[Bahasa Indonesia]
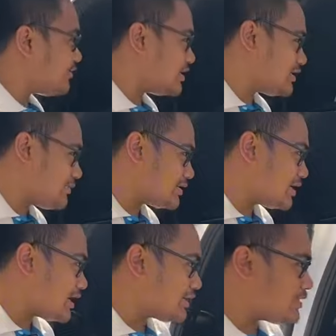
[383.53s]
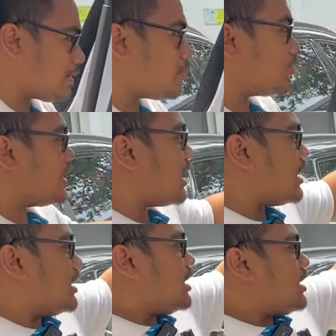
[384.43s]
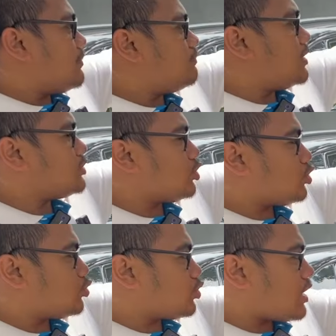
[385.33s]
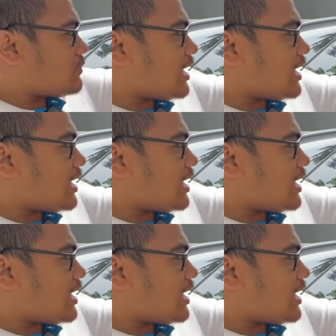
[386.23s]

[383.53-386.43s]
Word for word: Fe. Gimana karena dia punya bentuk ruang